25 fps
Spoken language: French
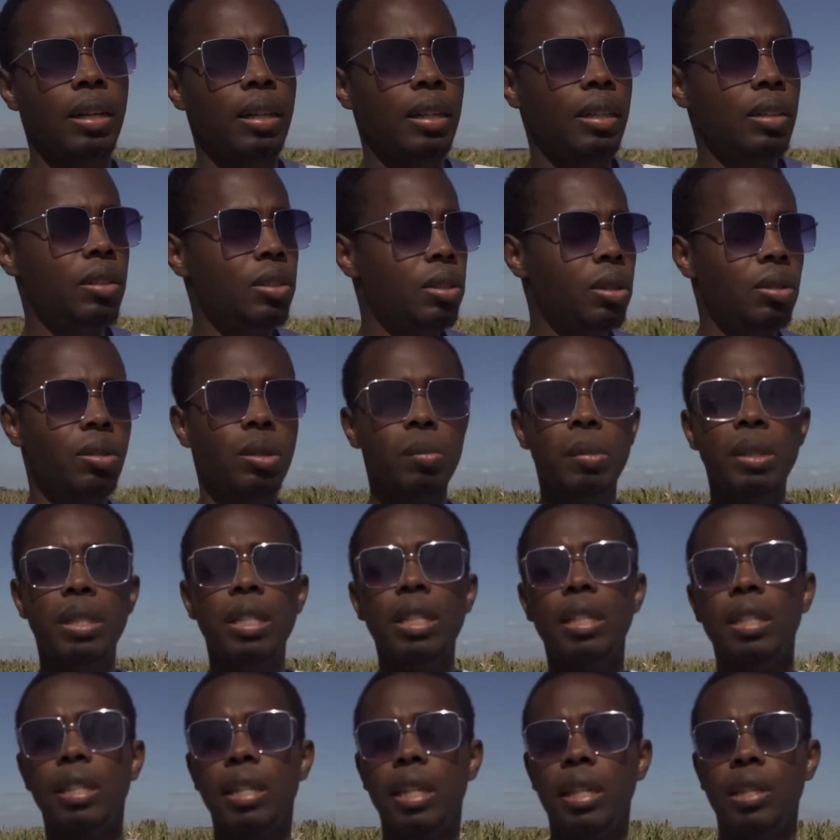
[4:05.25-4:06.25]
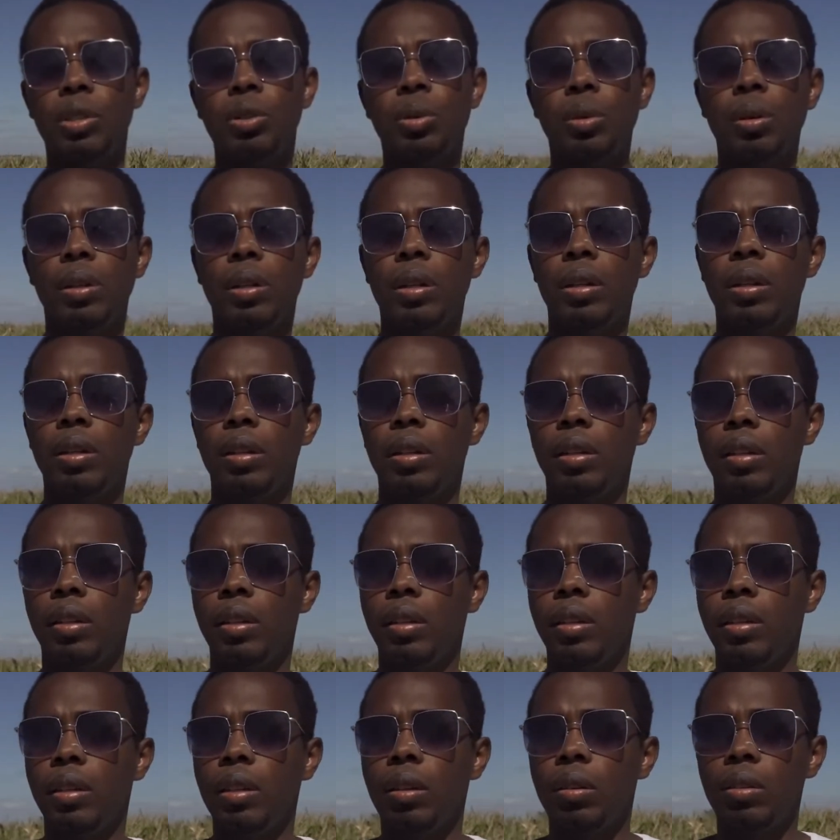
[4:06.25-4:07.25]
une sorte d'homicide qui est sur, euh,
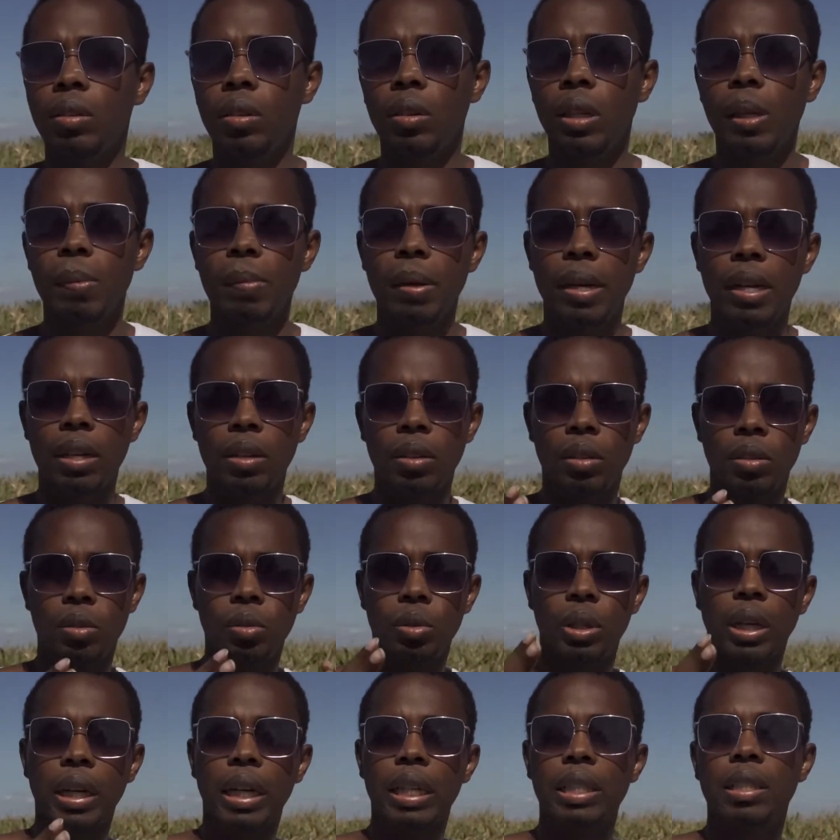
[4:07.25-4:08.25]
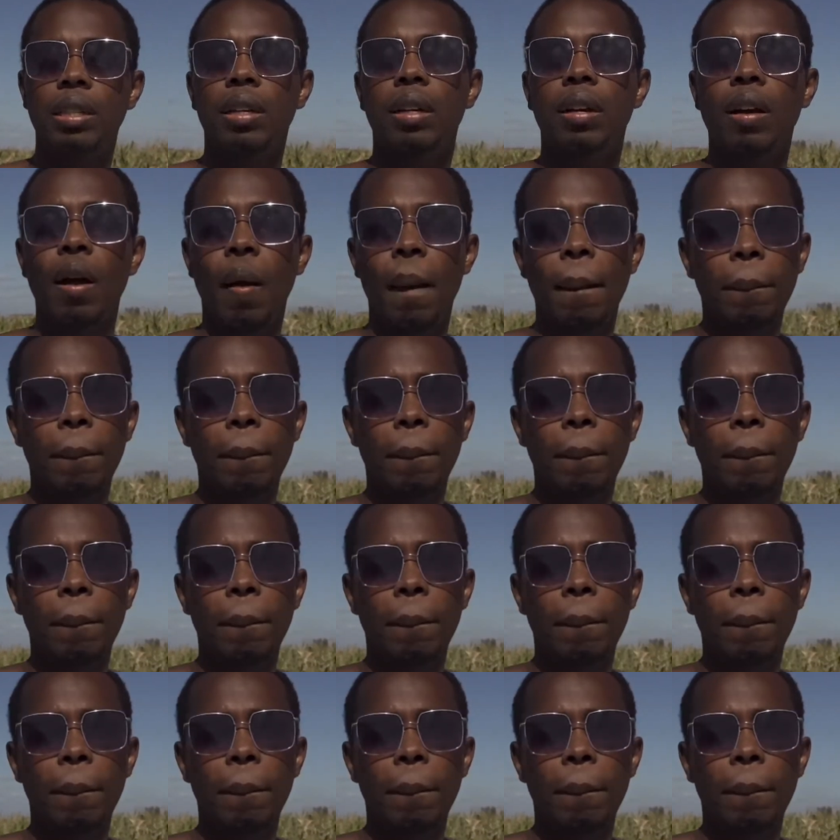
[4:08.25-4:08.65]
dans les mains euh, du guérisseur.